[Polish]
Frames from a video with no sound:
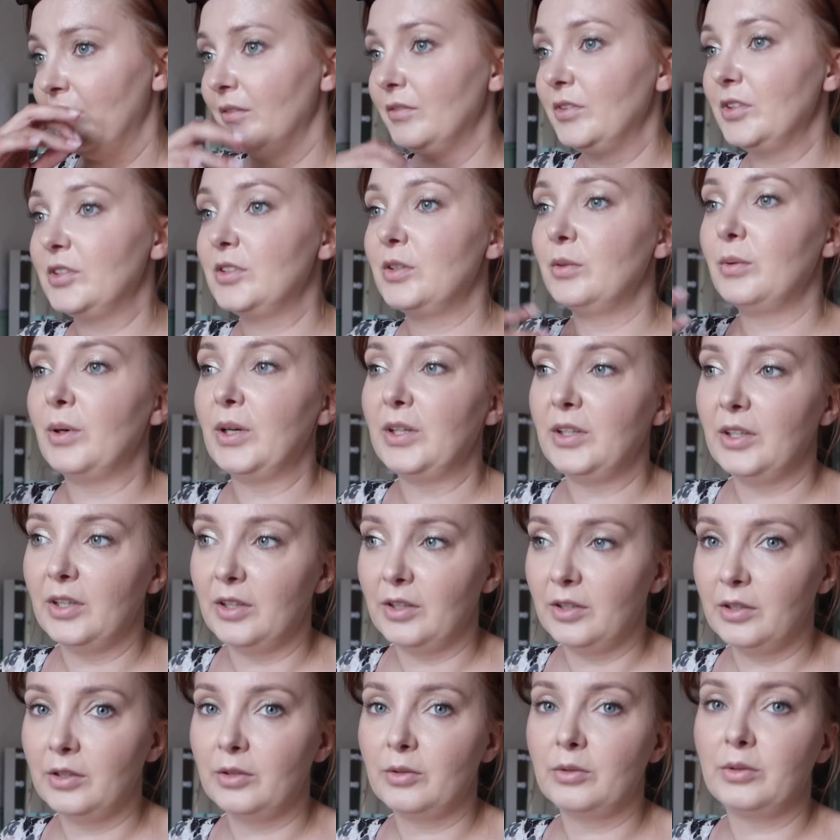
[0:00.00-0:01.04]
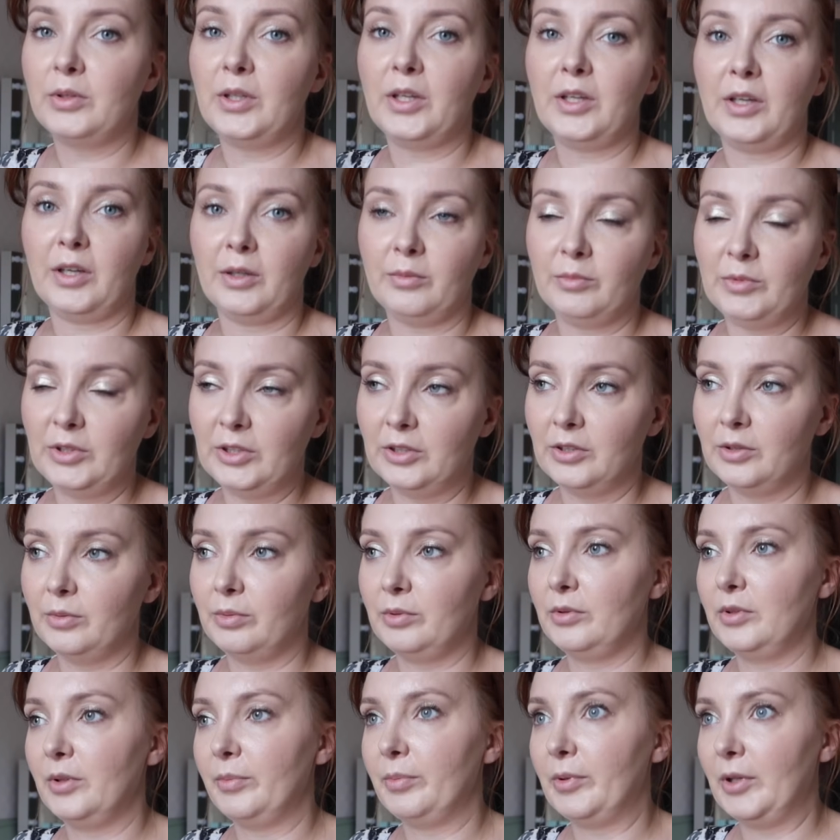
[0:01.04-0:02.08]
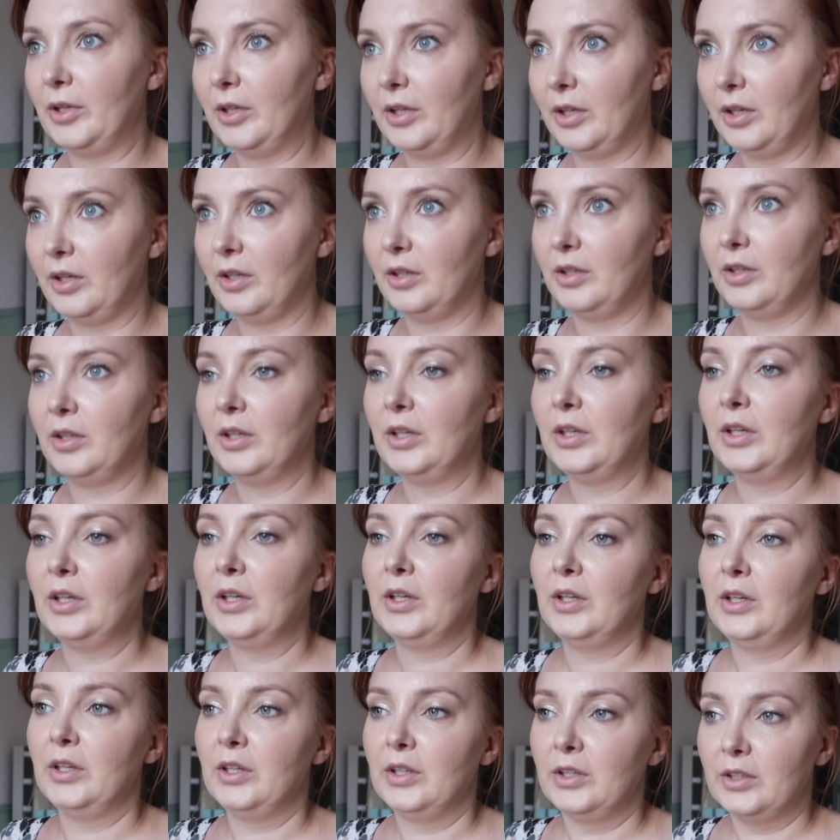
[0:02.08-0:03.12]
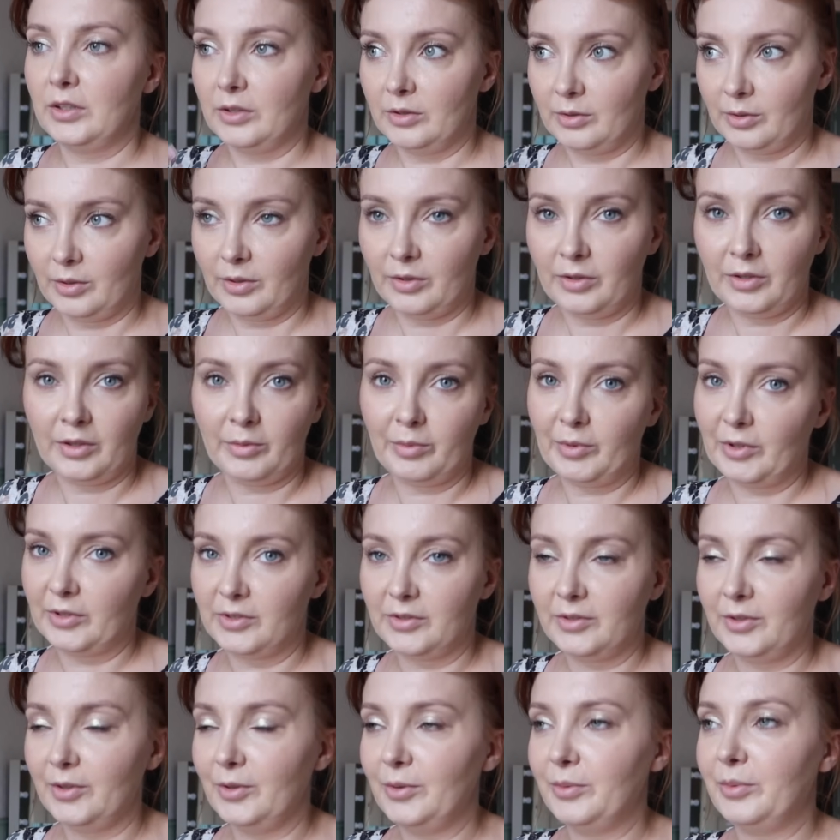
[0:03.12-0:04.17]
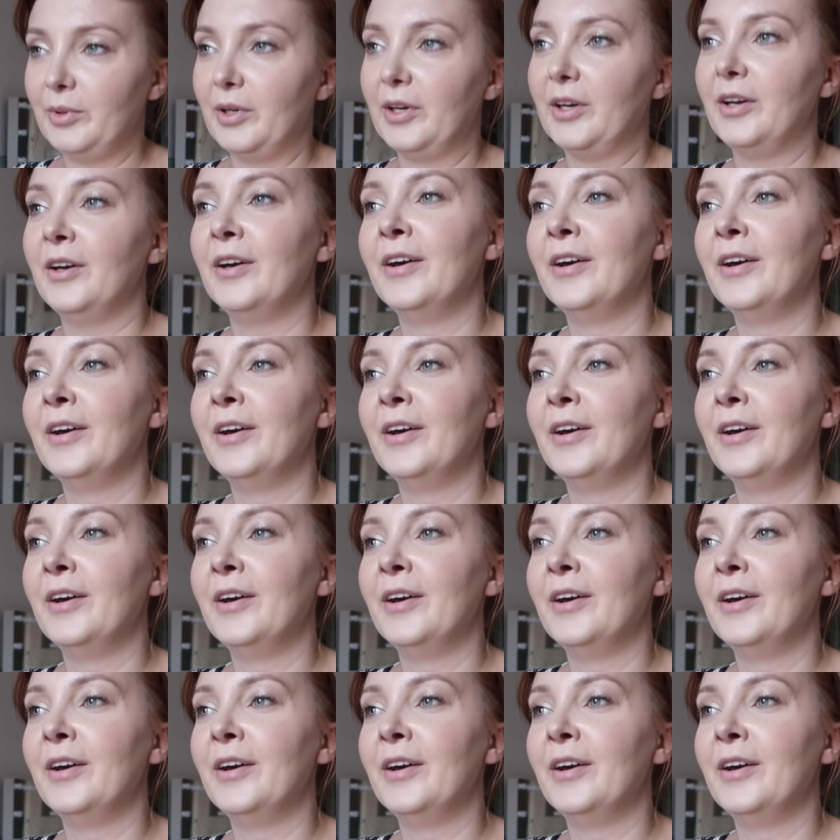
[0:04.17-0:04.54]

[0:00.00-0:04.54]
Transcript: wysyłania kurierami typu DPD, które ja bardzo nie lubię,